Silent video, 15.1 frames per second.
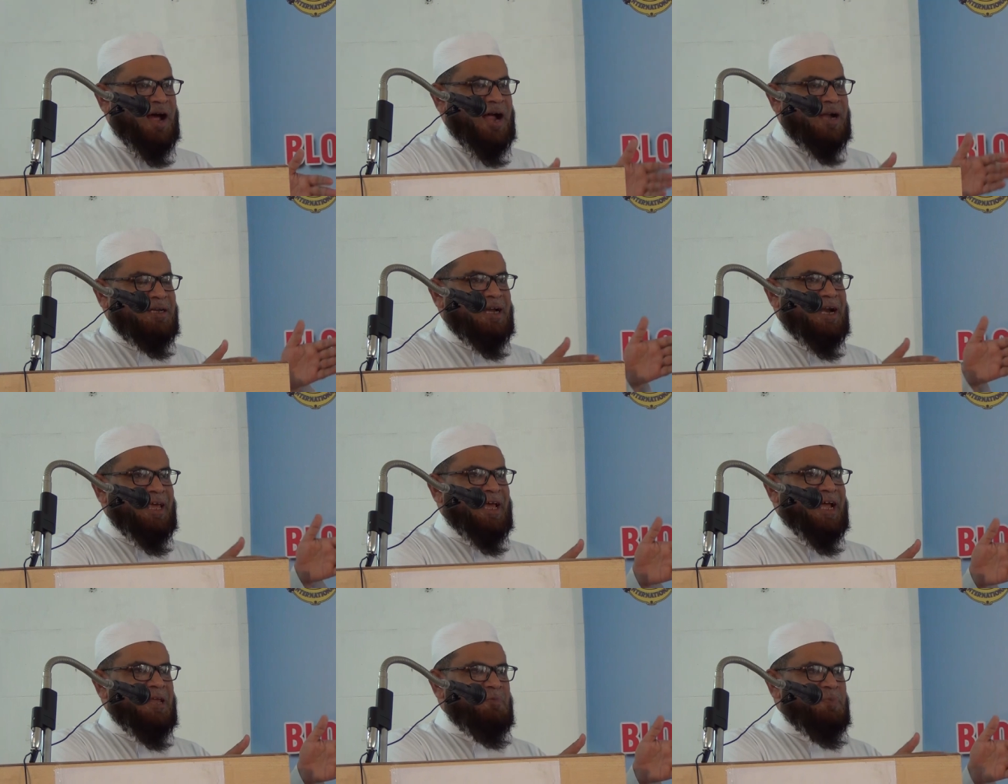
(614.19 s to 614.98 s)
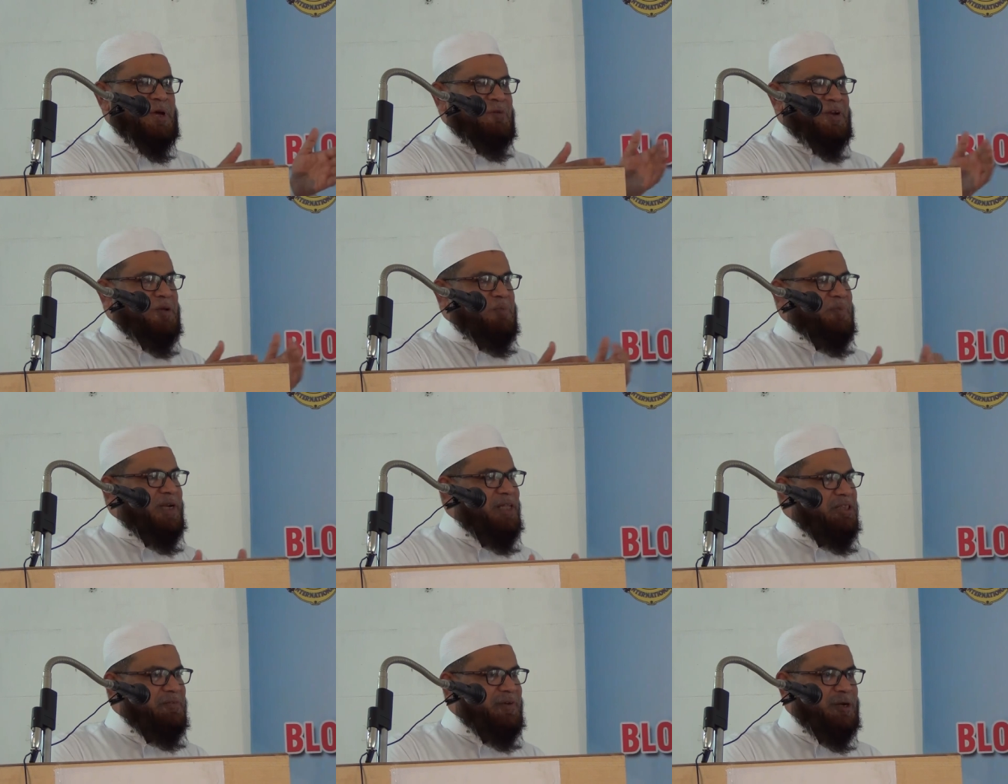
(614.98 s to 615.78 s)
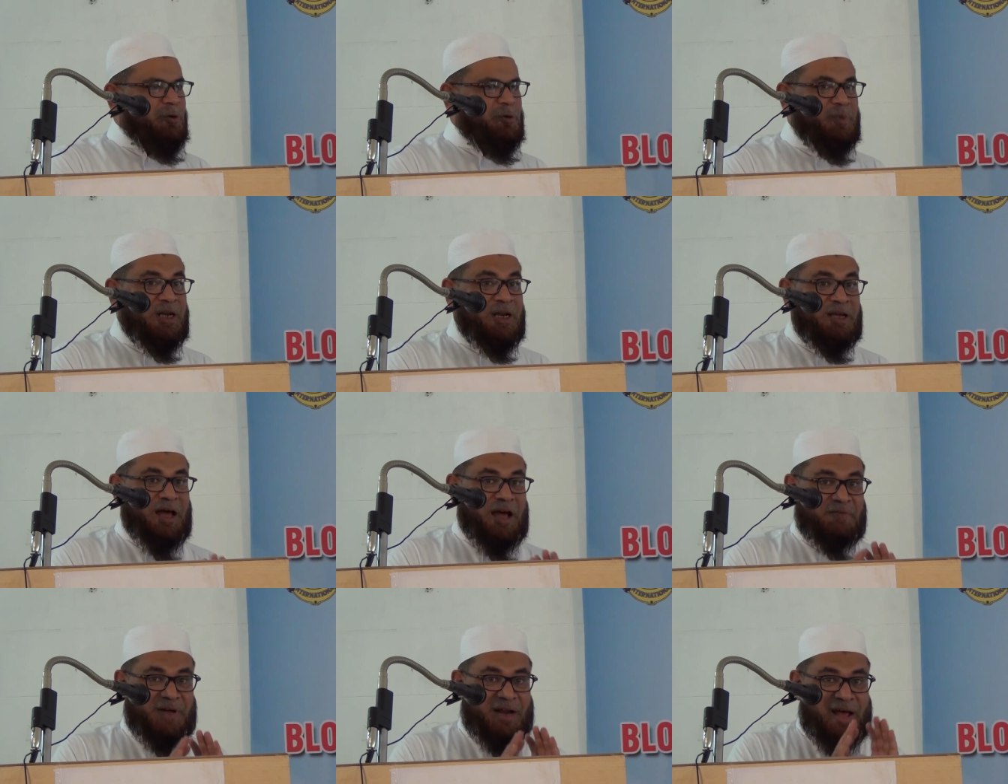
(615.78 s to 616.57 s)
ஆட்களை அனுப்பி அவரை பிடித்து வரவும் இல்லை
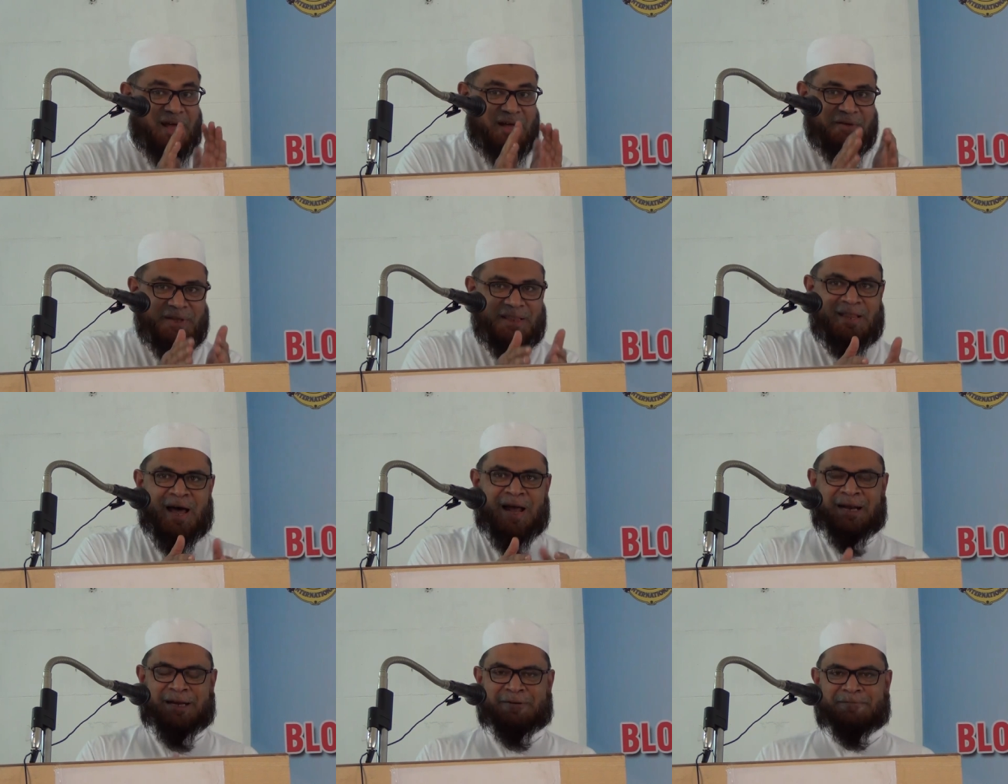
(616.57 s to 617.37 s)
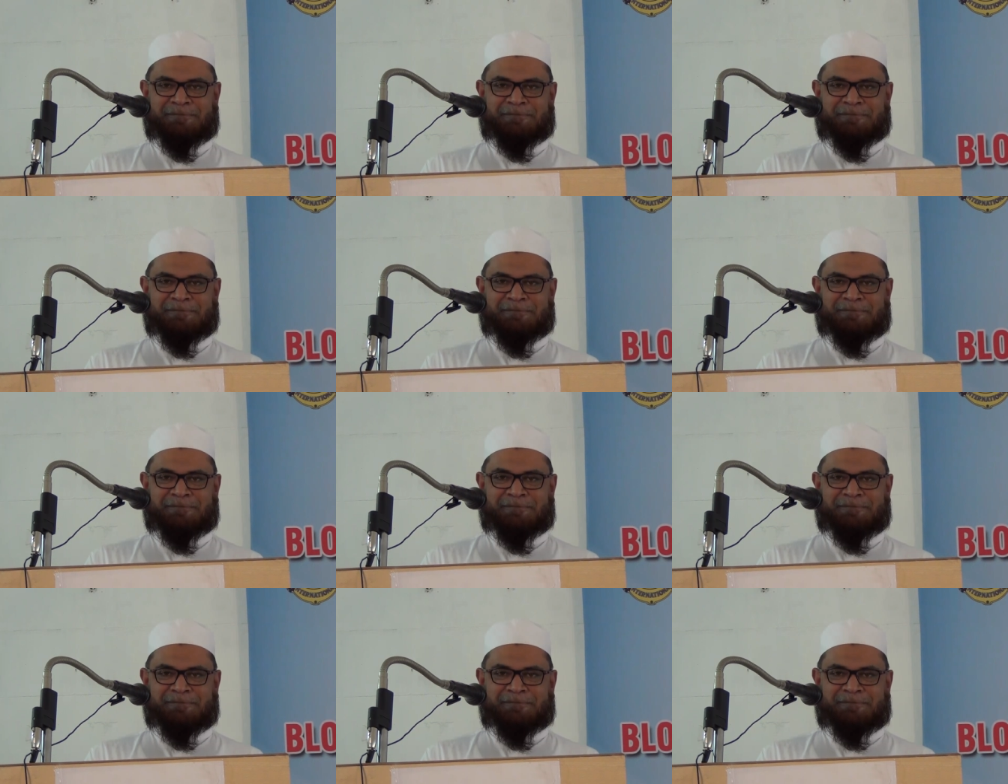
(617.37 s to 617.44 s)
அவராக வந்தார்